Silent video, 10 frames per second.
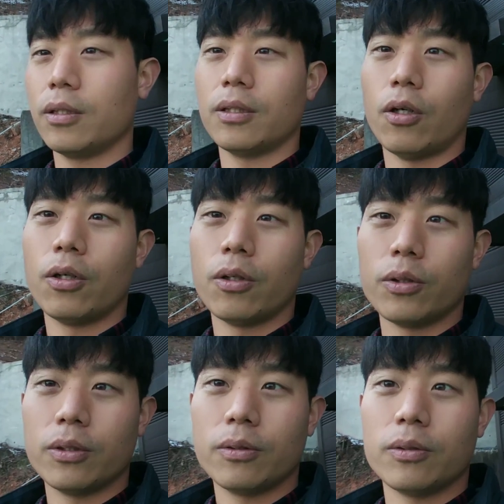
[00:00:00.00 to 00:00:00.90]
어
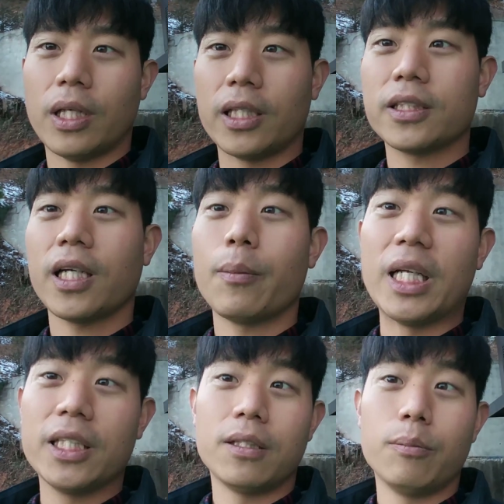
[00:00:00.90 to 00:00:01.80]
액체가
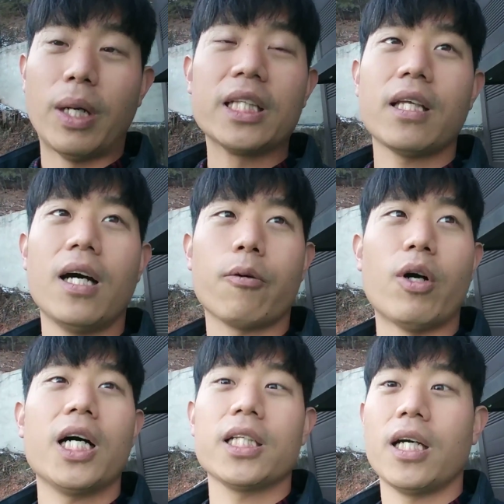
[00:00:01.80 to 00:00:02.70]
많이 많다,
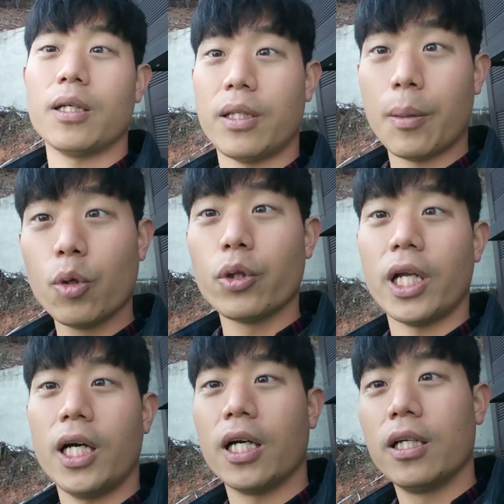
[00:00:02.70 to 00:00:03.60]
과하다,
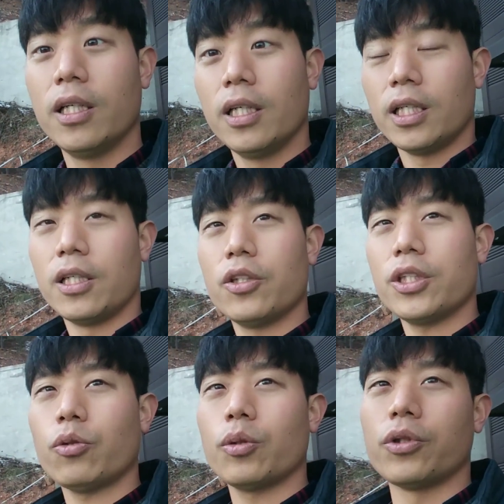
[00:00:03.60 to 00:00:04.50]
내보내라. 이런
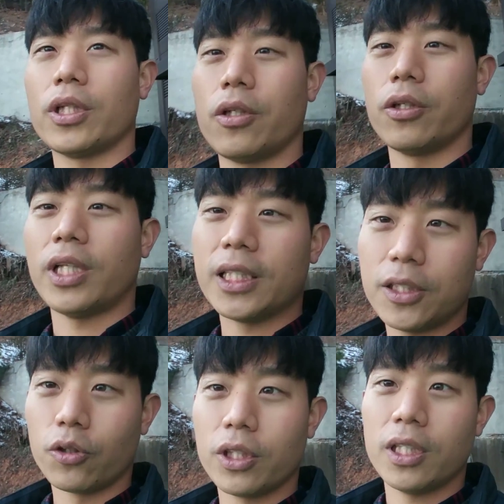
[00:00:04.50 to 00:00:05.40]
신호를 보내는 거예요. 다시
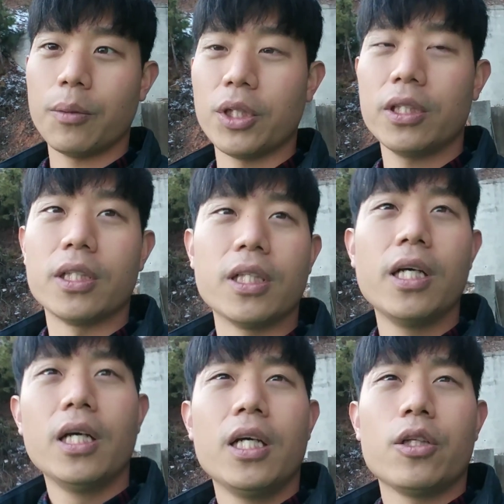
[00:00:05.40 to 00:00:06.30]
정리를 하면은
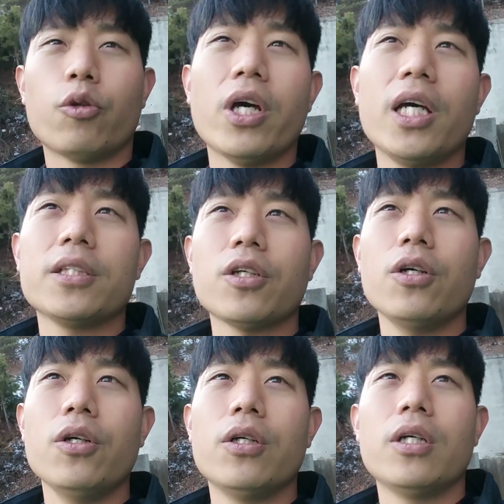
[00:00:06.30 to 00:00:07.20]

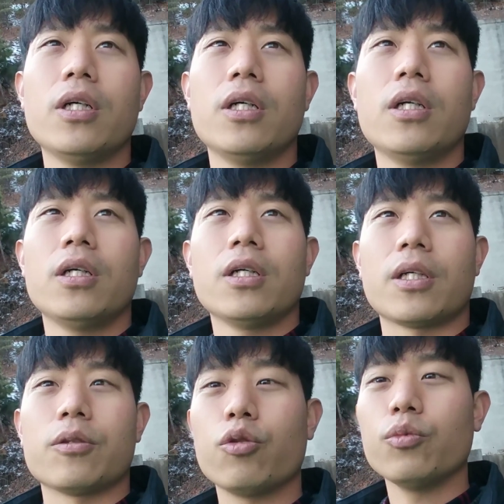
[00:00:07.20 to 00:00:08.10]
뇌에서
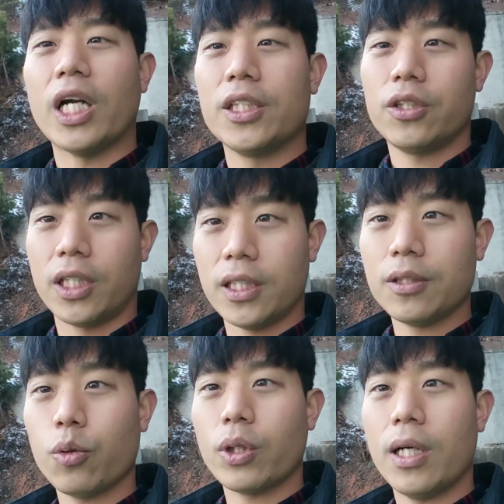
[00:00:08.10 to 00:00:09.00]
그러니까 숨을 안 쉬니까
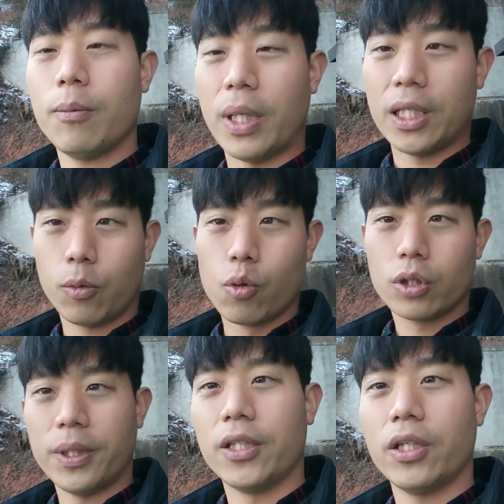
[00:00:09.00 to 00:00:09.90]
산소가 많이
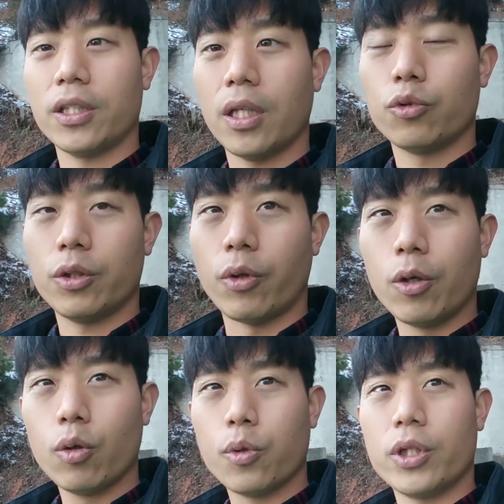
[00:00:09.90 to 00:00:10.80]
공급이 안 되기 때문에
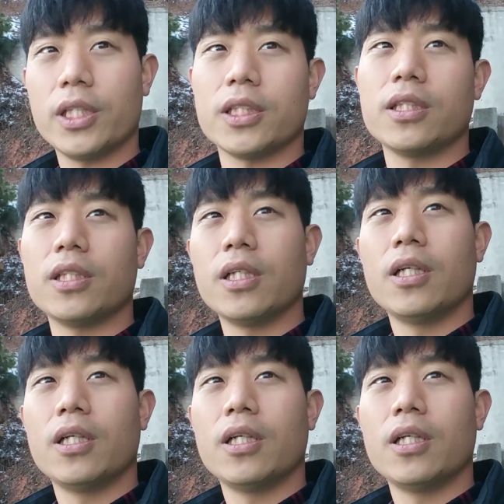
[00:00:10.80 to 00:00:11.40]
뇌로 보내지는